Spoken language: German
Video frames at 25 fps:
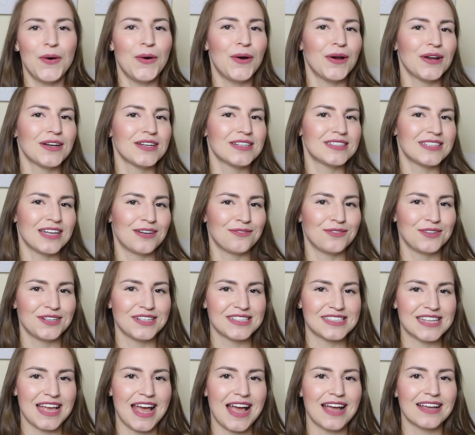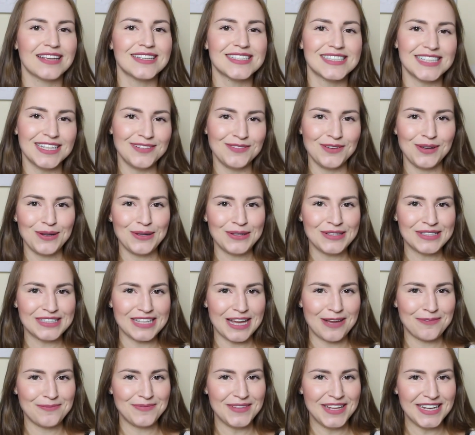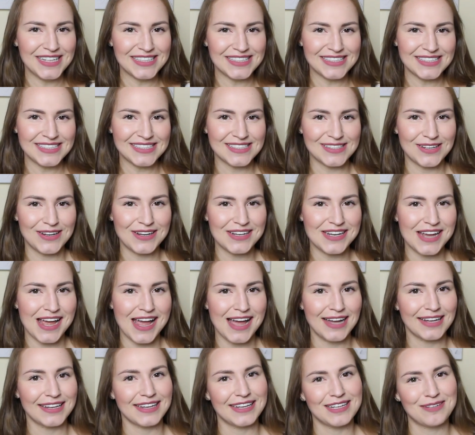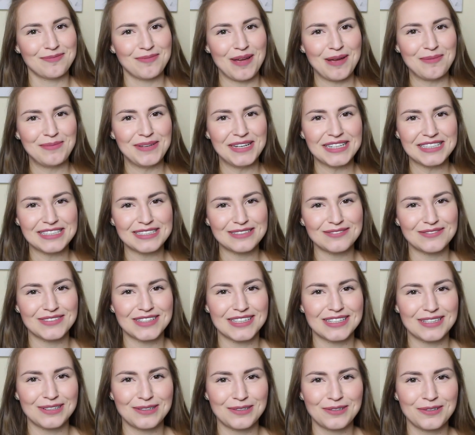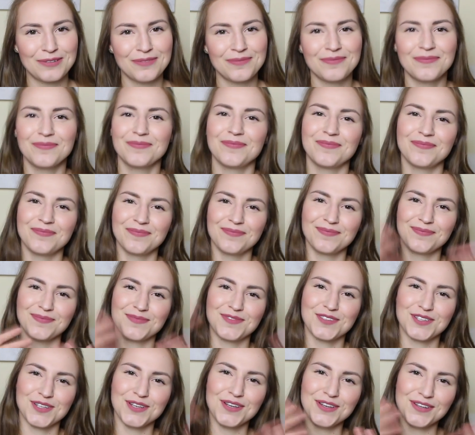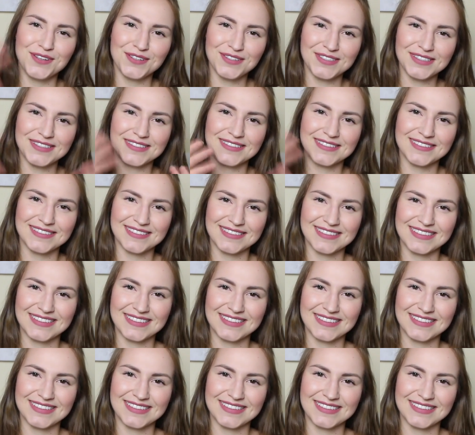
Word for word: Und dann würde ich sagen, sehen wir uns am nächsten Sonntag in meinem nächsten Video. Tschüss!